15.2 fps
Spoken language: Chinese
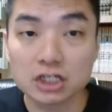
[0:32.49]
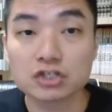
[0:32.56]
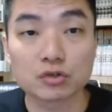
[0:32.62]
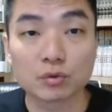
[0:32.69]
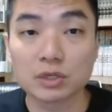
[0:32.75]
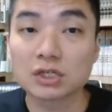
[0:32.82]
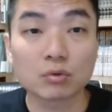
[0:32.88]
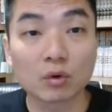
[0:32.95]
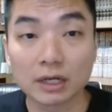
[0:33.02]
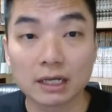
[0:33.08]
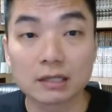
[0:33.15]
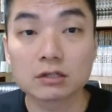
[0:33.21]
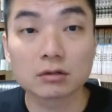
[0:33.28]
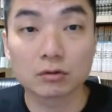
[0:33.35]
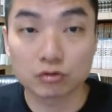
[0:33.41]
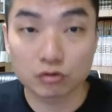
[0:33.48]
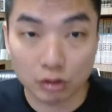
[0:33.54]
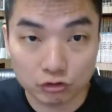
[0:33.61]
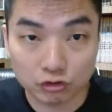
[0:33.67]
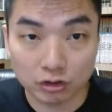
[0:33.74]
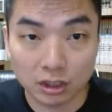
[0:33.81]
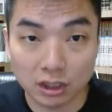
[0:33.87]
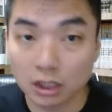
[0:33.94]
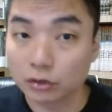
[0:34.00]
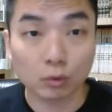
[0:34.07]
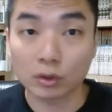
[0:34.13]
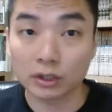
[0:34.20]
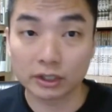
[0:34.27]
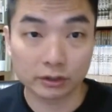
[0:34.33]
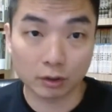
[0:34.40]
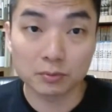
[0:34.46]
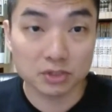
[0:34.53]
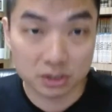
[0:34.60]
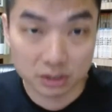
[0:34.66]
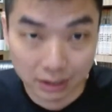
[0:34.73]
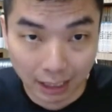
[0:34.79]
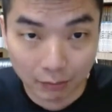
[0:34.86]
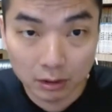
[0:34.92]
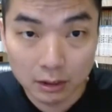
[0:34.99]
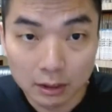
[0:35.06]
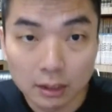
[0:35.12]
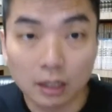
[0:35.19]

一九一多年就有选举了，很多人都不知道。